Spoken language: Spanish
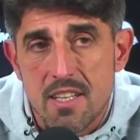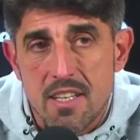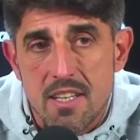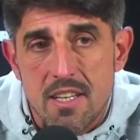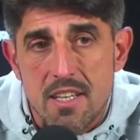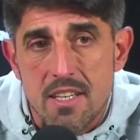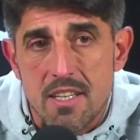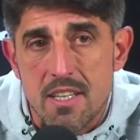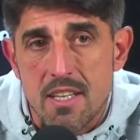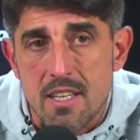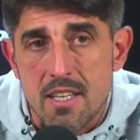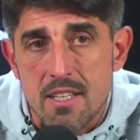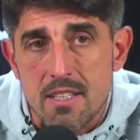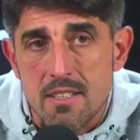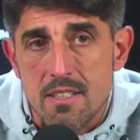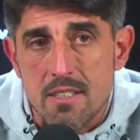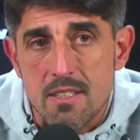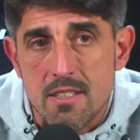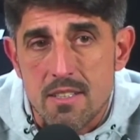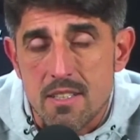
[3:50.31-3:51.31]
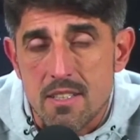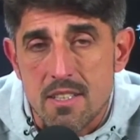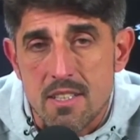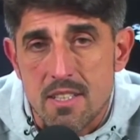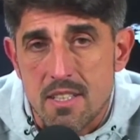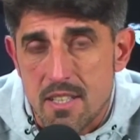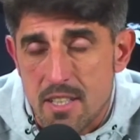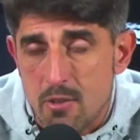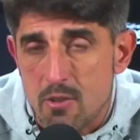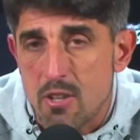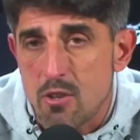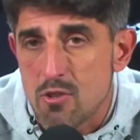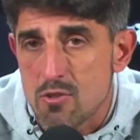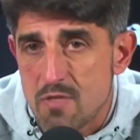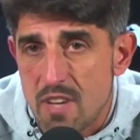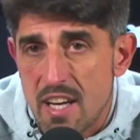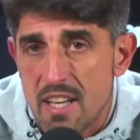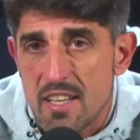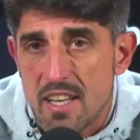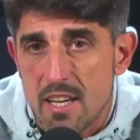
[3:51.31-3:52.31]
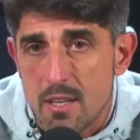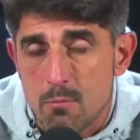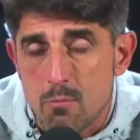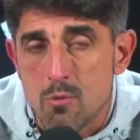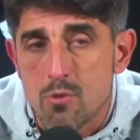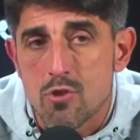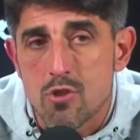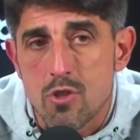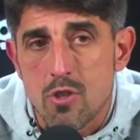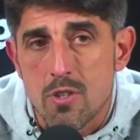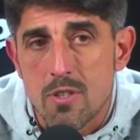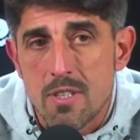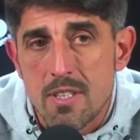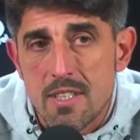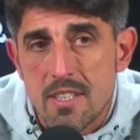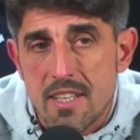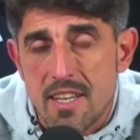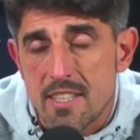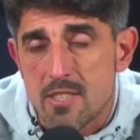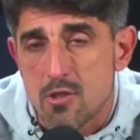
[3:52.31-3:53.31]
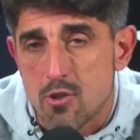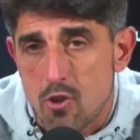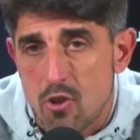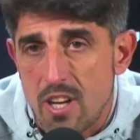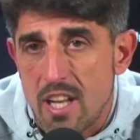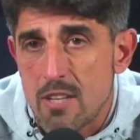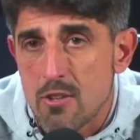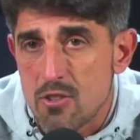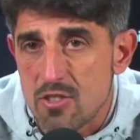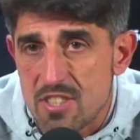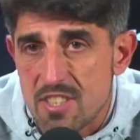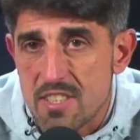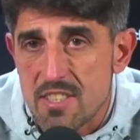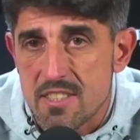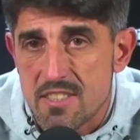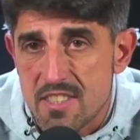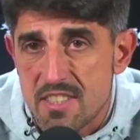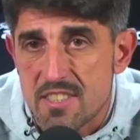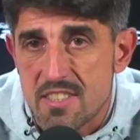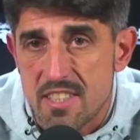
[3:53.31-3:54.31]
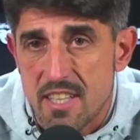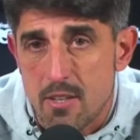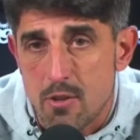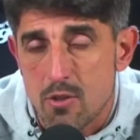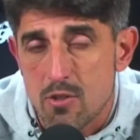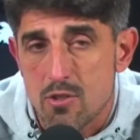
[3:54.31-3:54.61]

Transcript: y, y creo que nos va a dar mucho, es Ronaldo Cisneros.